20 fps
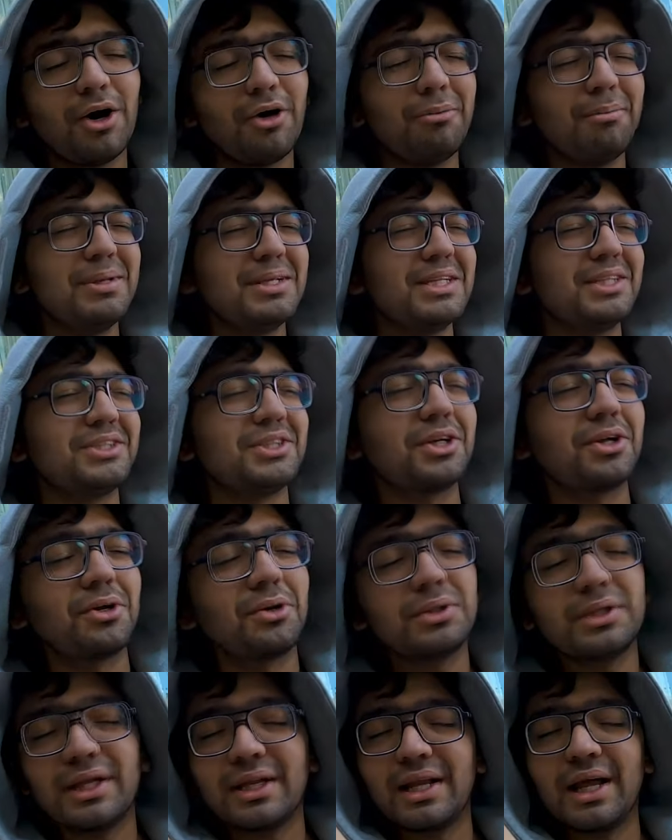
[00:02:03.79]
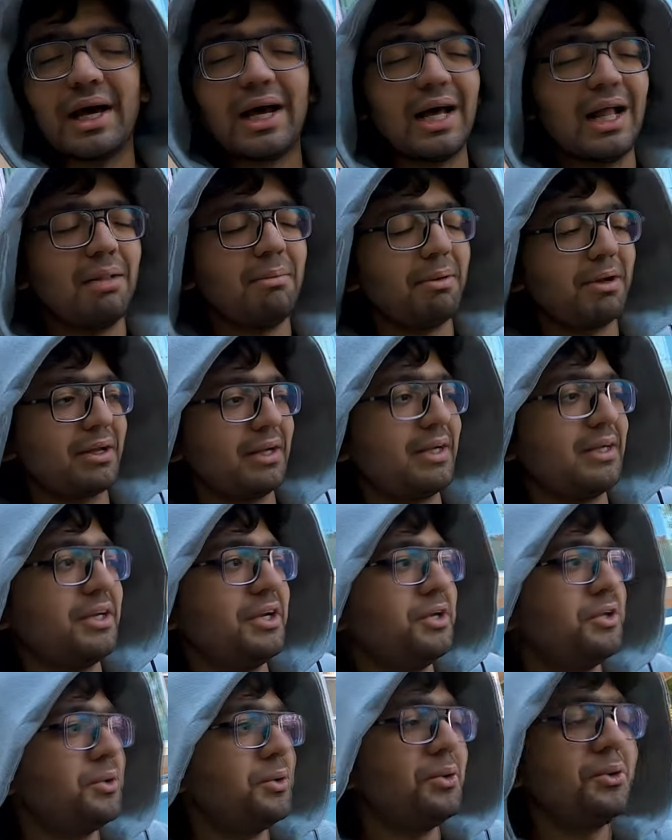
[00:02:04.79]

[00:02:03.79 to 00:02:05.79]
आओ मैसेज करो देन आई बी कनेक्टेड टू